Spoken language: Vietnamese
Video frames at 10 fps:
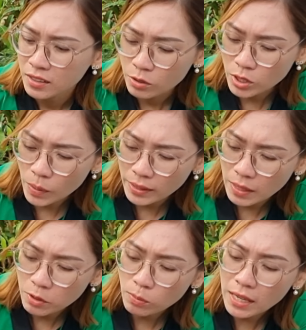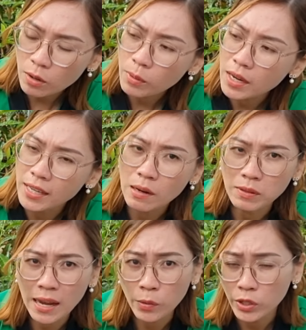Vú sữa hoàng kim chúng ta cũng có thể trồng
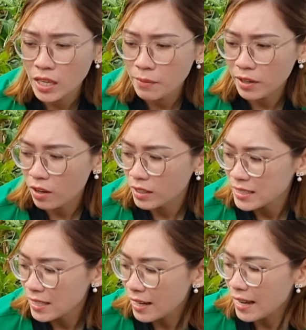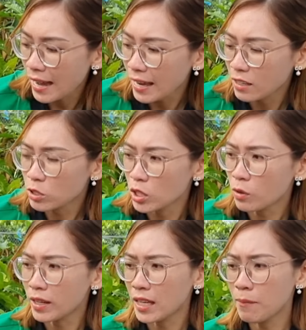chậu nha bà con. Ly xin nhắc lại ha, vú sữa
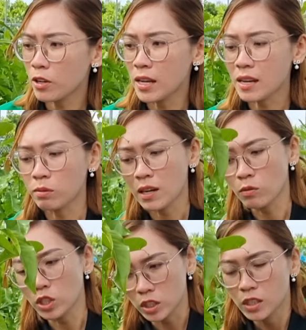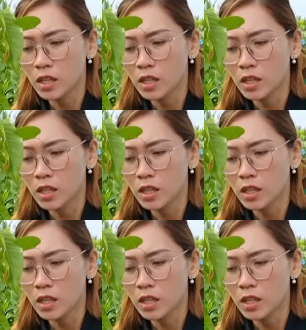hoàng kim có thể trồng chậu được.